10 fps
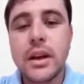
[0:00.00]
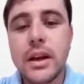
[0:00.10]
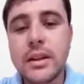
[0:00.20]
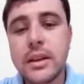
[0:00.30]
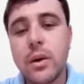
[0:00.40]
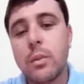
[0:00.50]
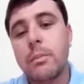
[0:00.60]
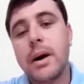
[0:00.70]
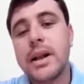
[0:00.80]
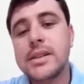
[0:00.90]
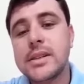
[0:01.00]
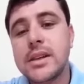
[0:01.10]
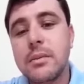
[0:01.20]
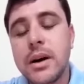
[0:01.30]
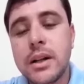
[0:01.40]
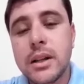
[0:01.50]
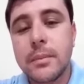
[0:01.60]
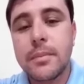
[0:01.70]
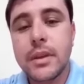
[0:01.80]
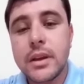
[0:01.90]
Então, para essa semana
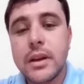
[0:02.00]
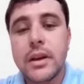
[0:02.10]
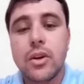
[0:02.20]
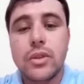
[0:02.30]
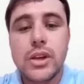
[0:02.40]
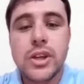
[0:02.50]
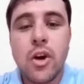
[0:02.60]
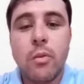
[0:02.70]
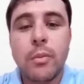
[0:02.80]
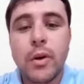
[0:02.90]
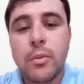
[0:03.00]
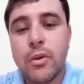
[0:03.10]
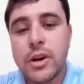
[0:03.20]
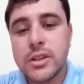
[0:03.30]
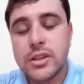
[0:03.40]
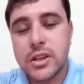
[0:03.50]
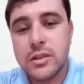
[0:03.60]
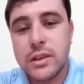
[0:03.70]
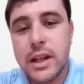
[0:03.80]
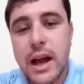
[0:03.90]
eu deixei como proposta de
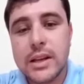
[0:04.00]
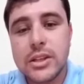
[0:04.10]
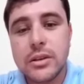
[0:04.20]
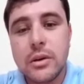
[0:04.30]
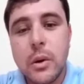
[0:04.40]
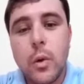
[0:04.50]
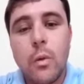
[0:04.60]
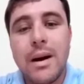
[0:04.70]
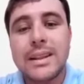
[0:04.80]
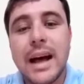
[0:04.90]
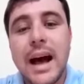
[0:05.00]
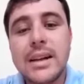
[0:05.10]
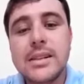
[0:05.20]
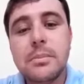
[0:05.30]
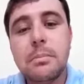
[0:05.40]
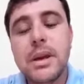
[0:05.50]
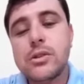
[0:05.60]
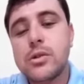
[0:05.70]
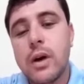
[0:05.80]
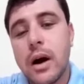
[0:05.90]
atividade uma análise
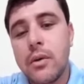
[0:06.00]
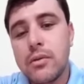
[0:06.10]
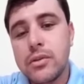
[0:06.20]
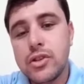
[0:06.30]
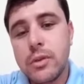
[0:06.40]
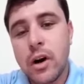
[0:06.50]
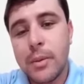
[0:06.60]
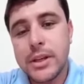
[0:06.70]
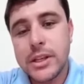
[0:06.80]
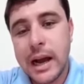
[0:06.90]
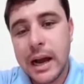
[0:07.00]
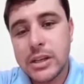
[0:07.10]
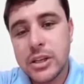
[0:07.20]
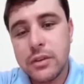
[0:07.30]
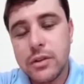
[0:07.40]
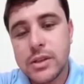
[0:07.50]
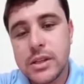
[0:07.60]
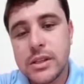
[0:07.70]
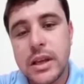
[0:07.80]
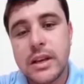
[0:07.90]
pessoal de uma obra de arte que
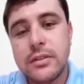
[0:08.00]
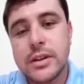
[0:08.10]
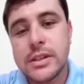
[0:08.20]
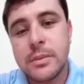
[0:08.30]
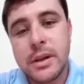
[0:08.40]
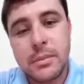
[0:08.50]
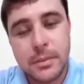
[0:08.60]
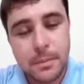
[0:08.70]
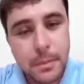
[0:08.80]
vocês têm que fazer para mim.